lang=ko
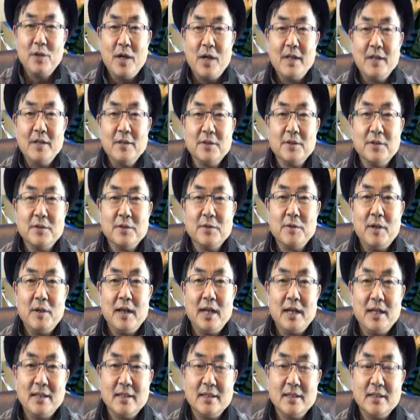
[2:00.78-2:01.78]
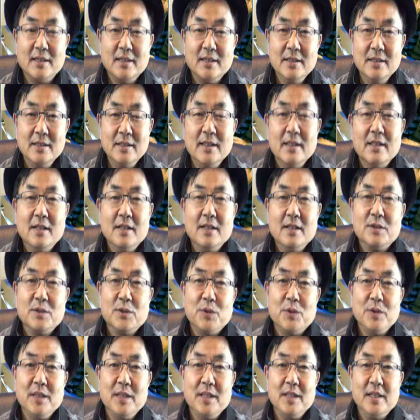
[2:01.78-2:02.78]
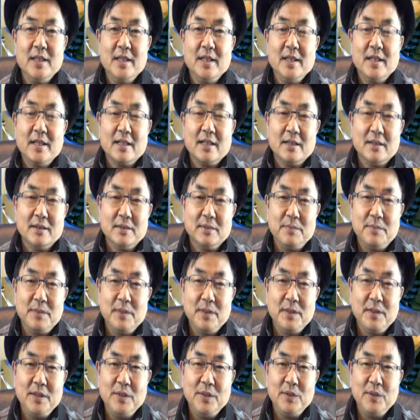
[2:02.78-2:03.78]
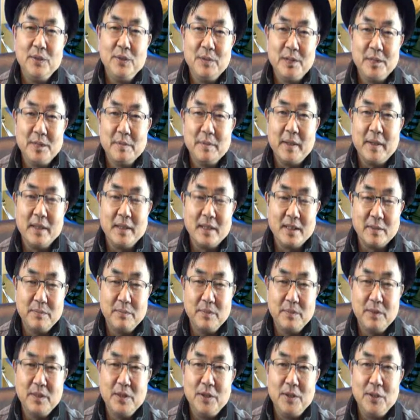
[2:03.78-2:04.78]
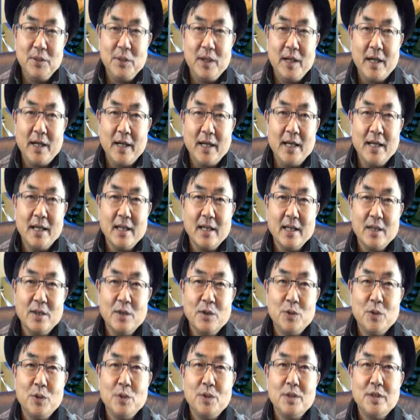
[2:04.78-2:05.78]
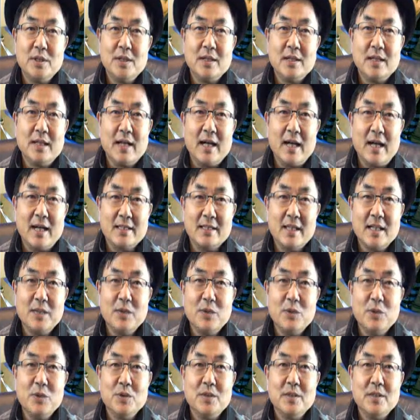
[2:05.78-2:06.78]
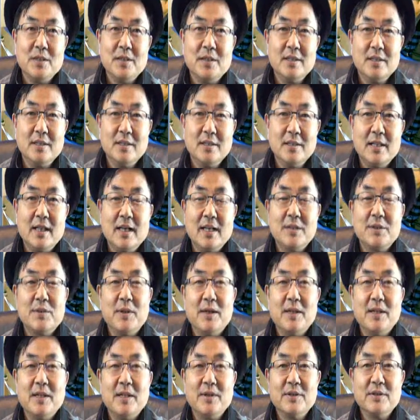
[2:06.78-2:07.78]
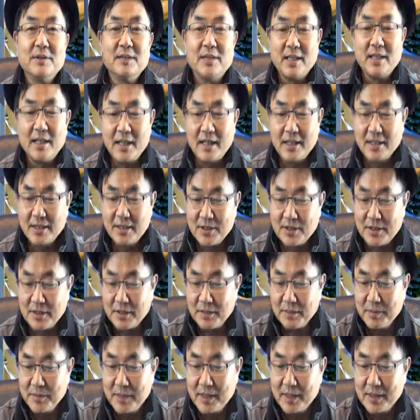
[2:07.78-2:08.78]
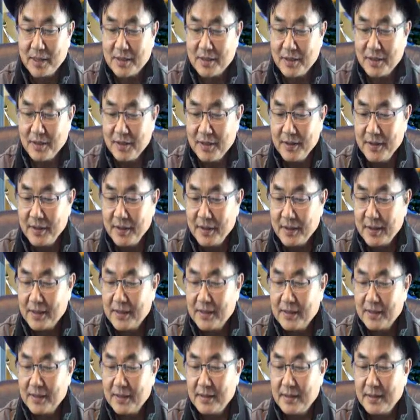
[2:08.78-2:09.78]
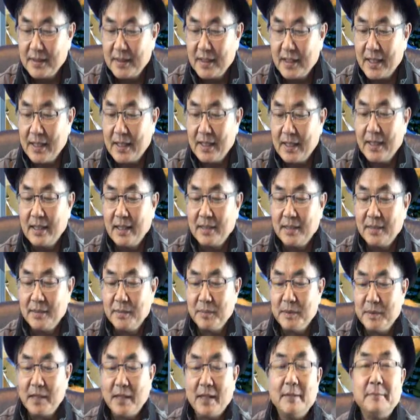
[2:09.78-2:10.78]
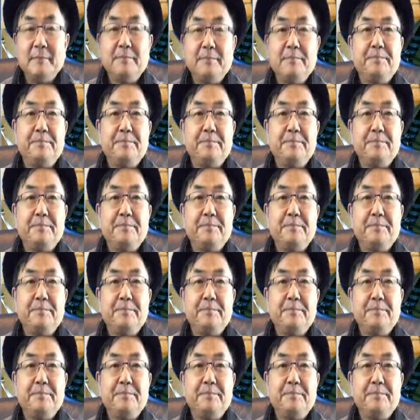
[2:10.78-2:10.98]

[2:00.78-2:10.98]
하는 것과 같은 소위 그 비디오이지만 그 비디오 안에 교실 가상 교실을 가지고 하는 것이다라는 측면에서 큰 차이가 있습니다.